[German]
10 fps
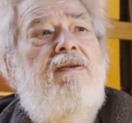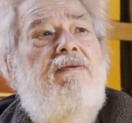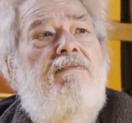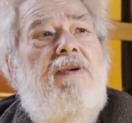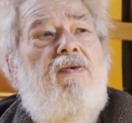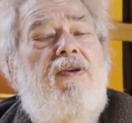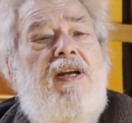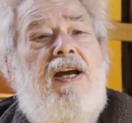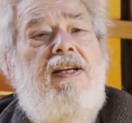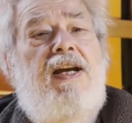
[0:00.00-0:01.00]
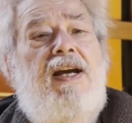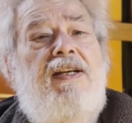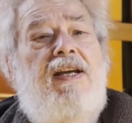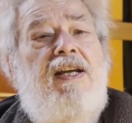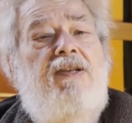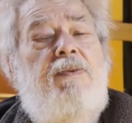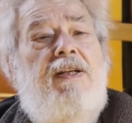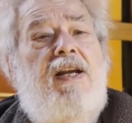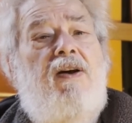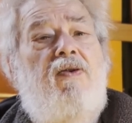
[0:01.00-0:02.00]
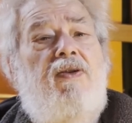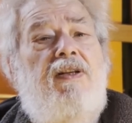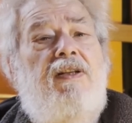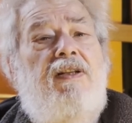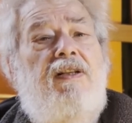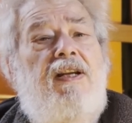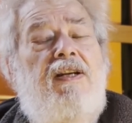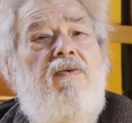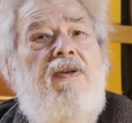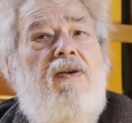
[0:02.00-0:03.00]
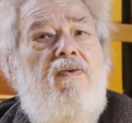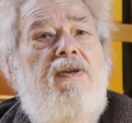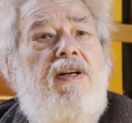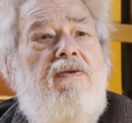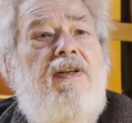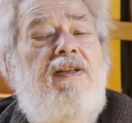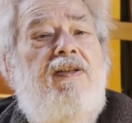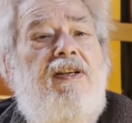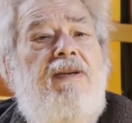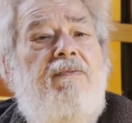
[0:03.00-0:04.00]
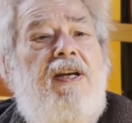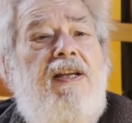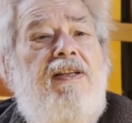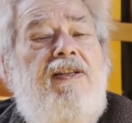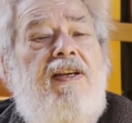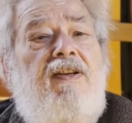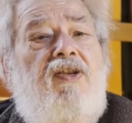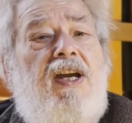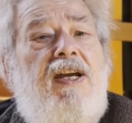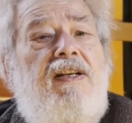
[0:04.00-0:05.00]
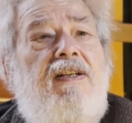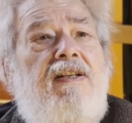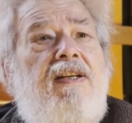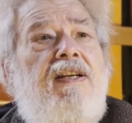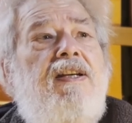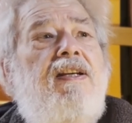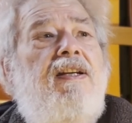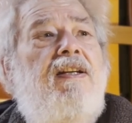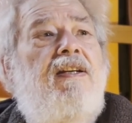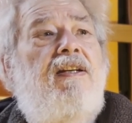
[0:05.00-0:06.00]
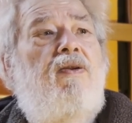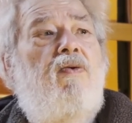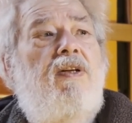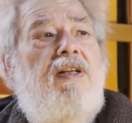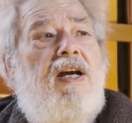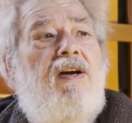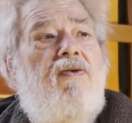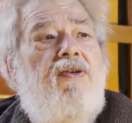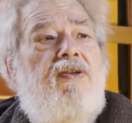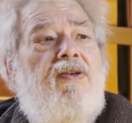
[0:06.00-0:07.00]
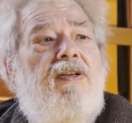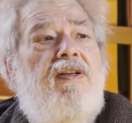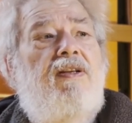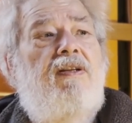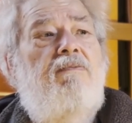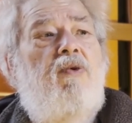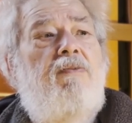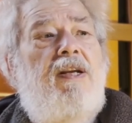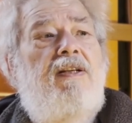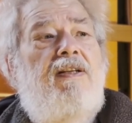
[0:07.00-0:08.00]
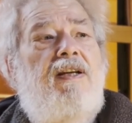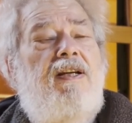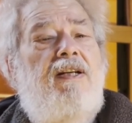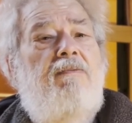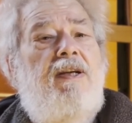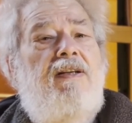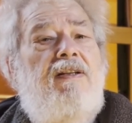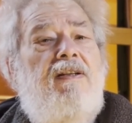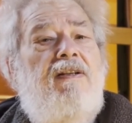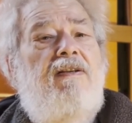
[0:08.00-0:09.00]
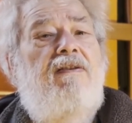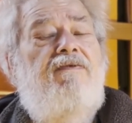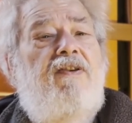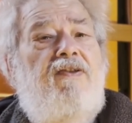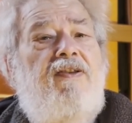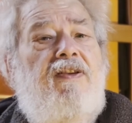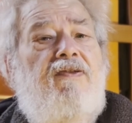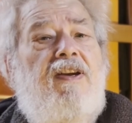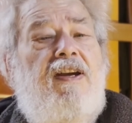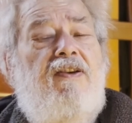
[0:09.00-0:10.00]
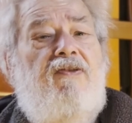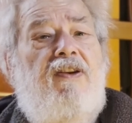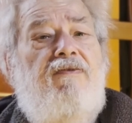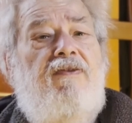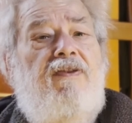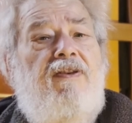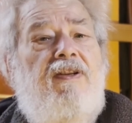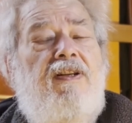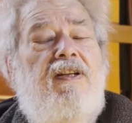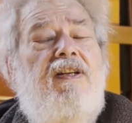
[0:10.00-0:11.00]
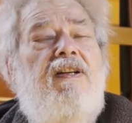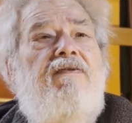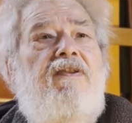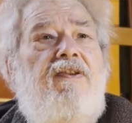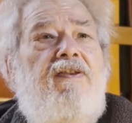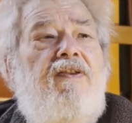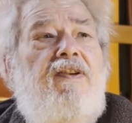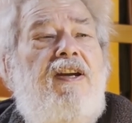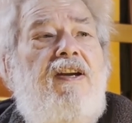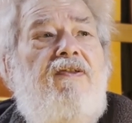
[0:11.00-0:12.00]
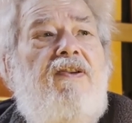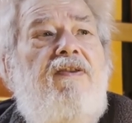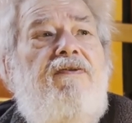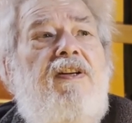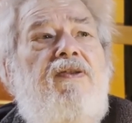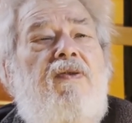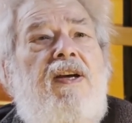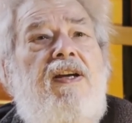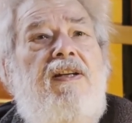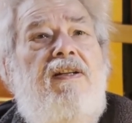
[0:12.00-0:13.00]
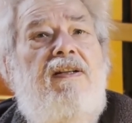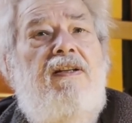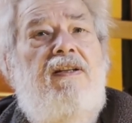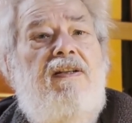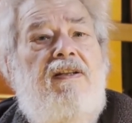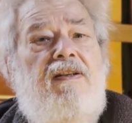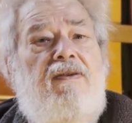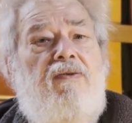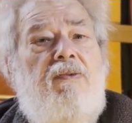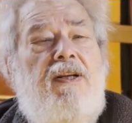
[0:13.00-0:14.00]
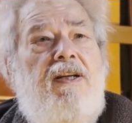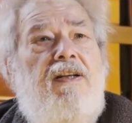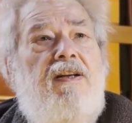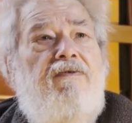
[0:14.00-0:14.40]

man könnte einige andere Aspekte auch nennen und darunter, und das ist eben ganz entscheidend, äh, durchaus äh, Momente, Elemente äh, faschistischer Herrschaft. Faschistischer Herrschaft, also ein äh, überlegener